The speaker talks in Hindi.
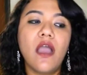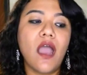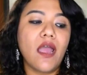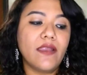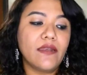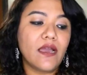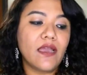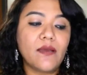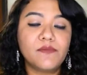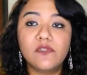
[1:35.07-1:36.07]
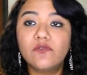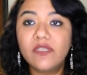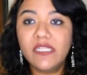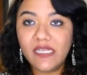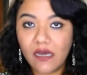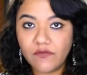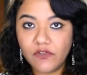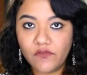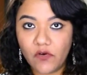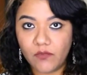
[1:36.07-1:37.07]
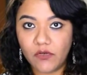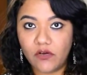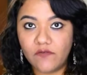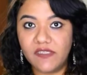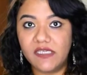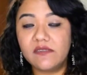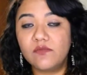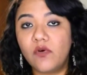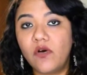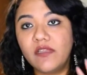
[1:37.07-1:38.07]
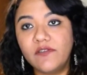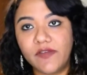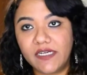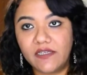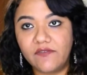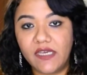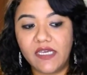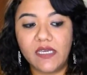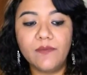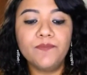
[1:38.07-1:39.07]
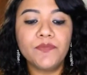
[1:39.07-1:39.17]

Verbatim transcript: एंड आई एब्सोल्युटली लव द फॉर्मूला ऑफ दिस बहुत इफ़ेक्टिव है ये